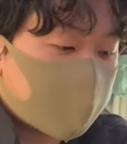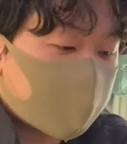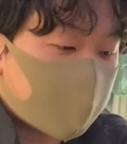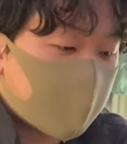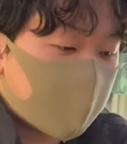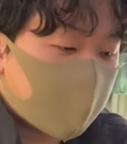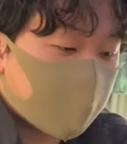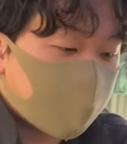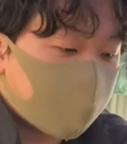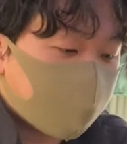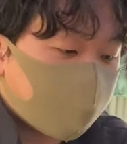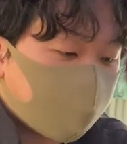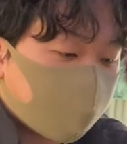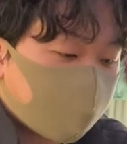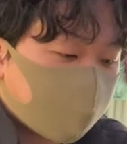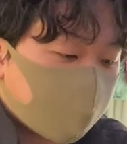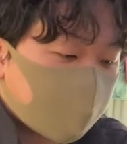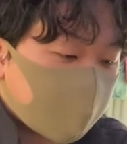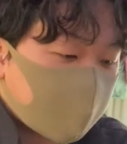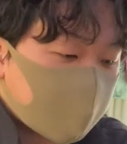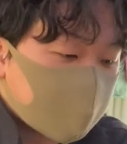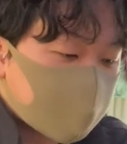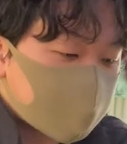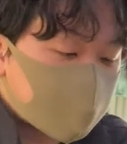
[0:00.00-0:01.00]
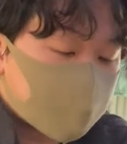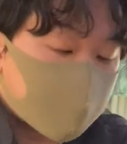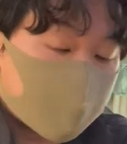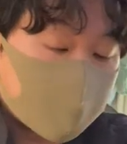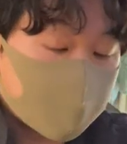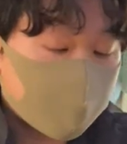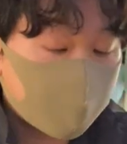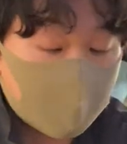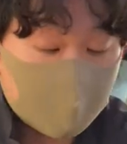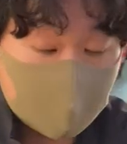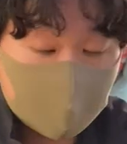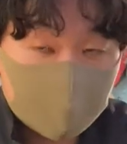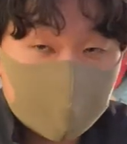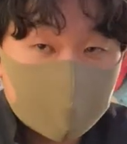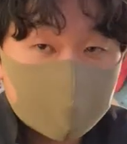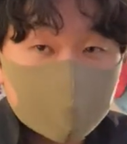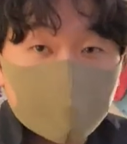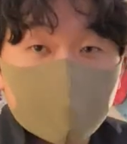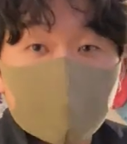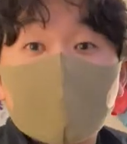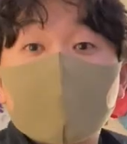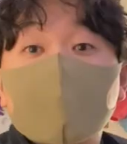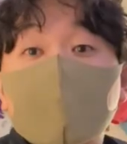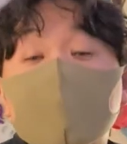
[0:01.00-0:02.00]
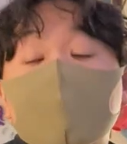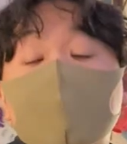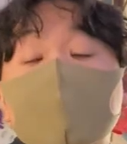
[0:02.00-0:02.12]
えば、すごいわかりやすい例な